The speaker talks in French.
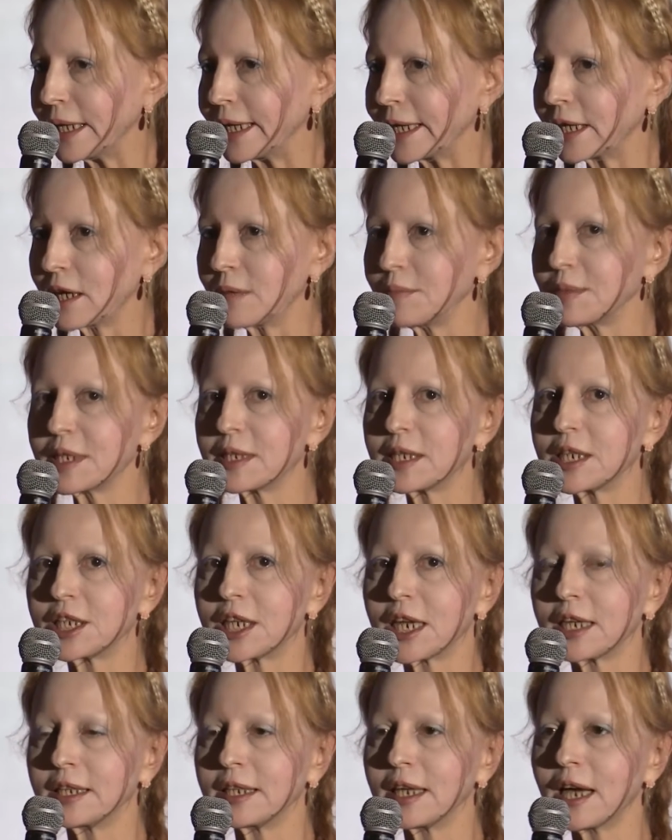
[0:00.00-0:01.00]
Et comme disait
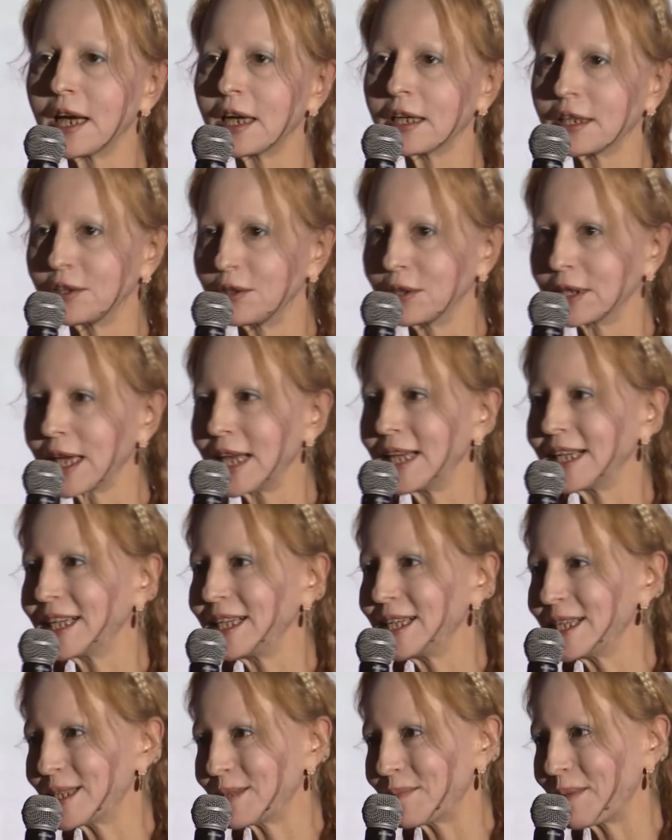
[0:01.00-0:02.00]
Jeanne d'Arc, de quelle
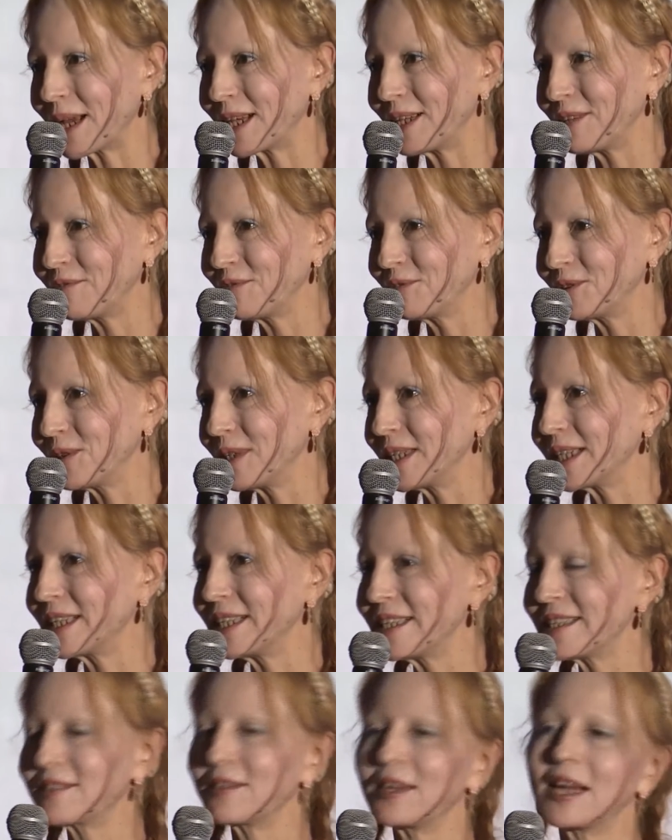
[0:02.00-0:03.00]
Église parlez-vous De
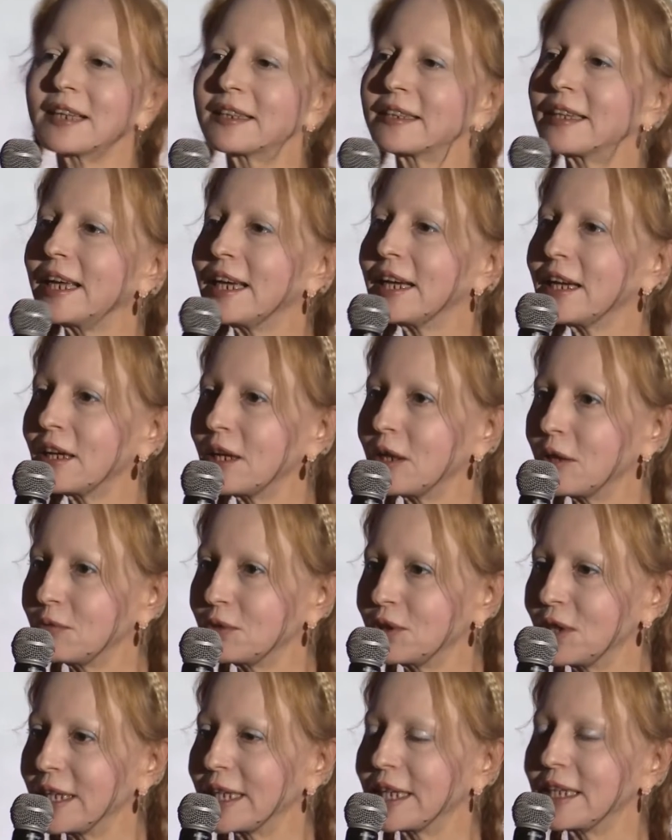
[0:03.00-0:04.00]
l'Église de la terre
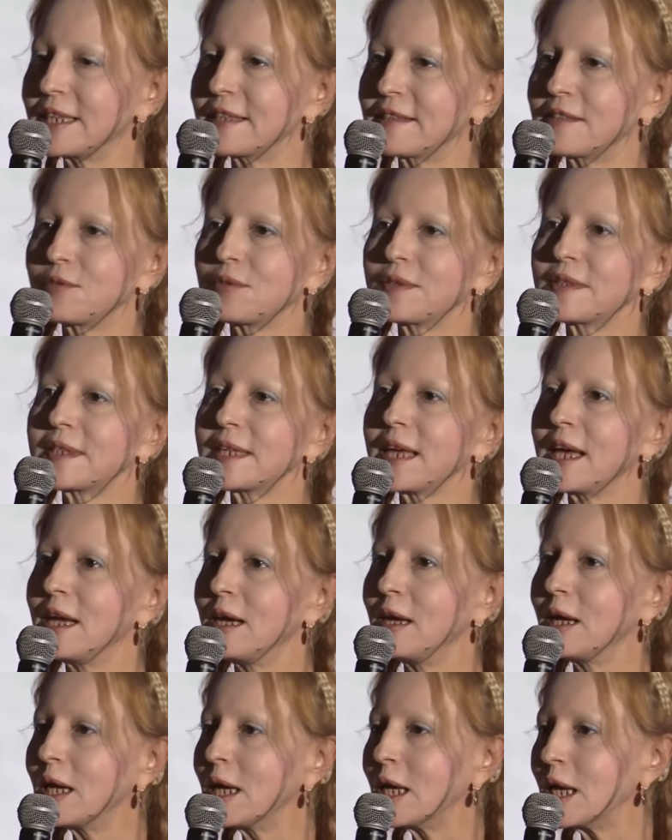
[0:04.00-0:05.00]
ou de l'Église du
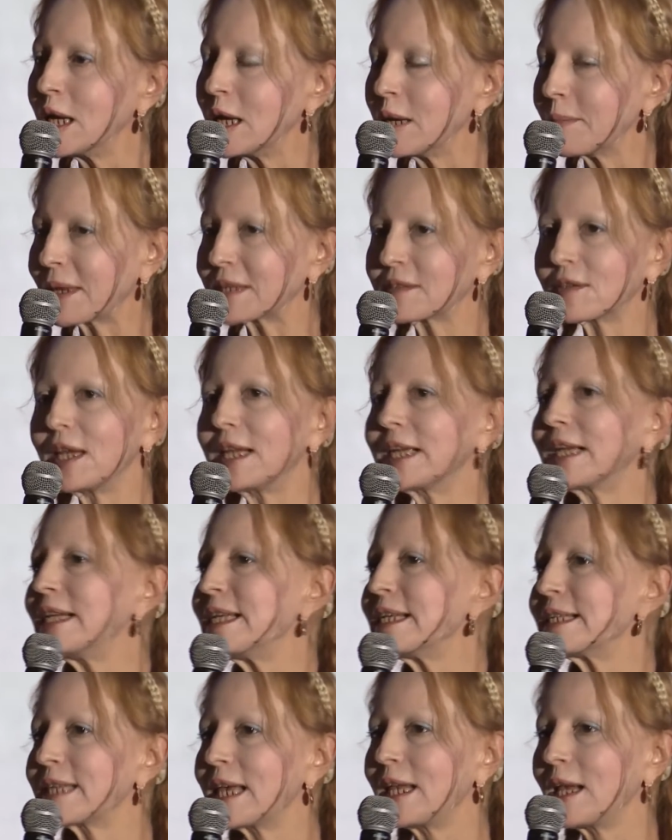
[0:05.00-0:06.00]
ciel Parce que
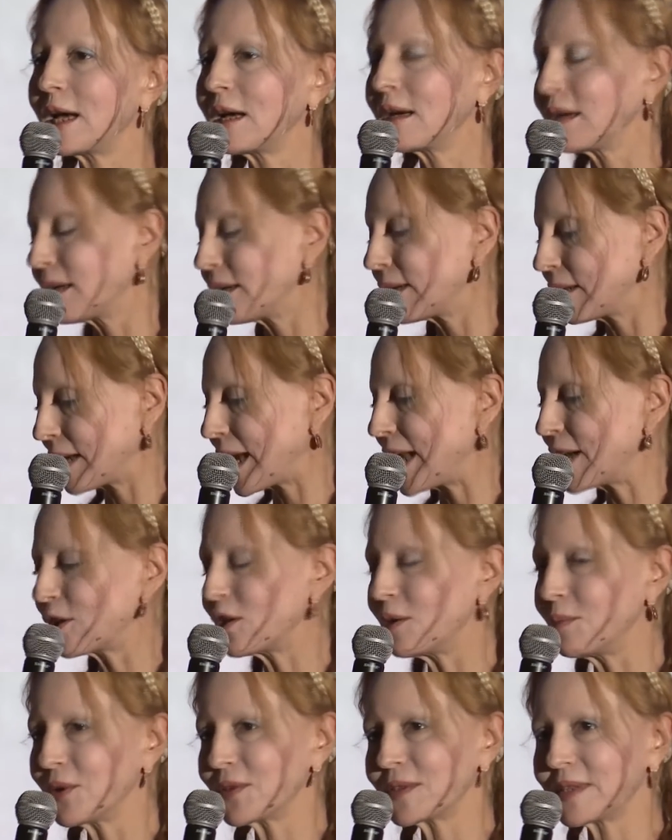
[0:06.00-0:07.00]
l'Église, elle,
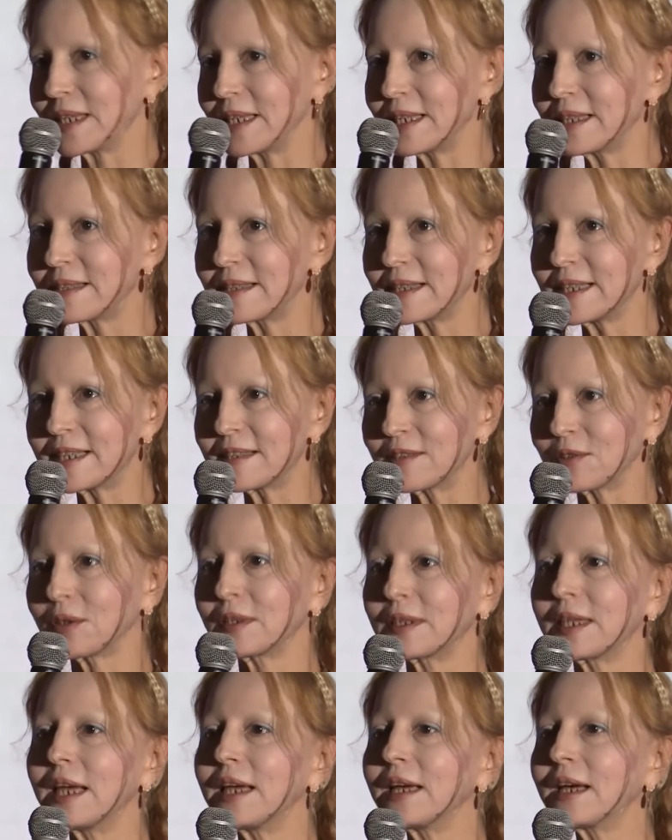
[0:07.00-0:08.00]
commence ici
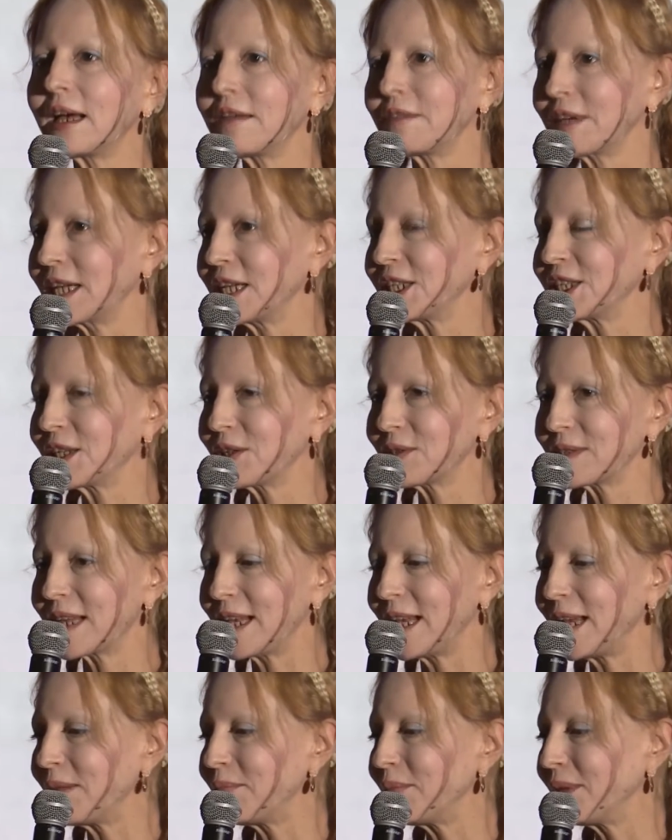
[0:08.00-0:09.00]
sur terre avec la
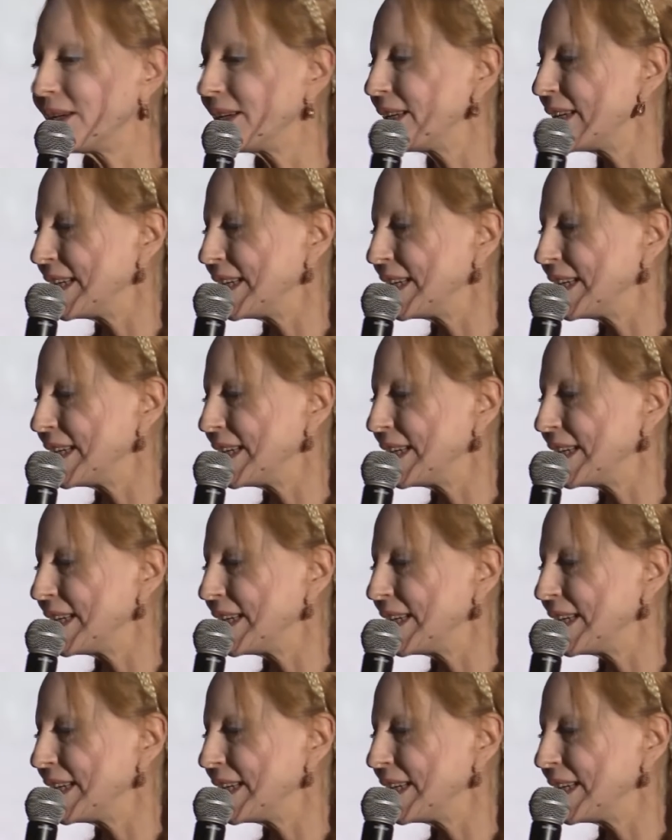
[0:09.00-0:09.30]
Jérusalem